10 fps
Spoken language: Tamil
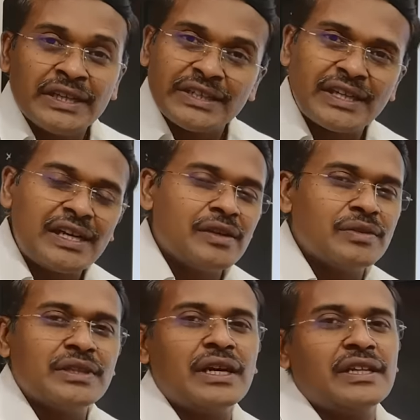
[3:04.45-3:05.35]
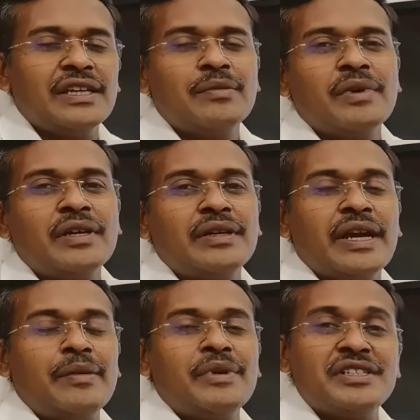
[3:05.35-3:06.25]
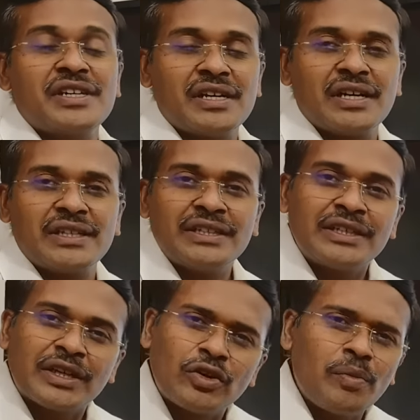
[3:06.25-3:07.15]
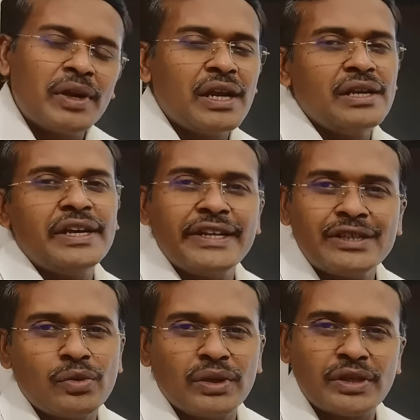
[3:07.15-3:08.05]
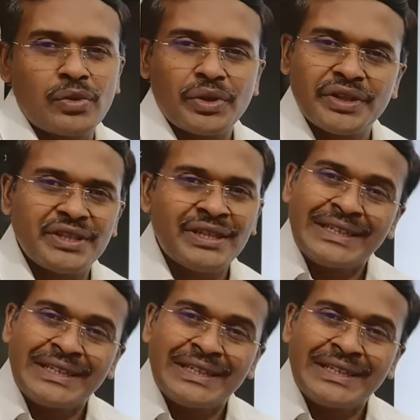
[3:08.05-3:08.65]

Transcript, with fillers: இதனால் வந்து அதிகமாக டேமேஜ் ஆகாது ரொம்ப நாள் நீடித்து உழைக்கக்கூடியது